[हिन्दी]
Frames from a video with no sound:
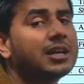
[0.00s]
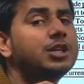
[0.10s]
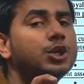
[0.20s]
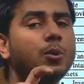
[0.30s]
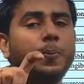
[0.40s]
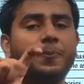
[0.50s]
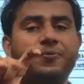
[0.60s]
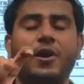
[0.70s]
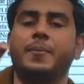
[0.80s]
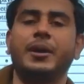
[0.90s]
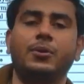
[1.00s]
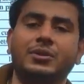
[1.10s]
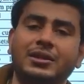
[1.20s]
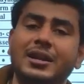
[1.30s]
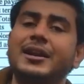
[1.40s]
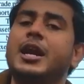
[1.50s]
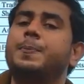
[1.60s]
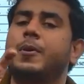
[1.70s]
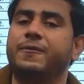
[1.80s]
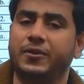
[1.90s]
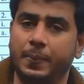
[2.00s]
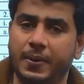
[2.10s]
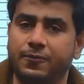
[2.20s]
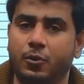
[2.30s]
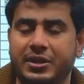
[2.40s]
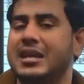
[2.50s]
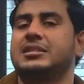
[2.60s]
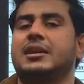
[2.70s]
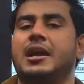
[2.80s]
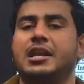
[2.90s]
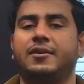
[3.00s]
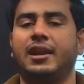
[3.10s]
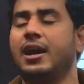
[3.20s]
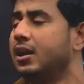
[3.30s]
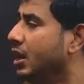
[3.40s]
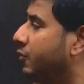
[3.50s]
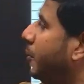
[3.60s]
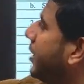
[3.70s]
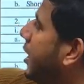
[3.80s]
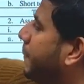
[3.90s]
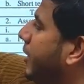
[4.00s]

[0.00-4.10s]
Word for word: का जो फॉर्मेट होता था ना नेट प्रॉफिट बिफोर टैक्स निकालने वाला वो मैं यहीं पर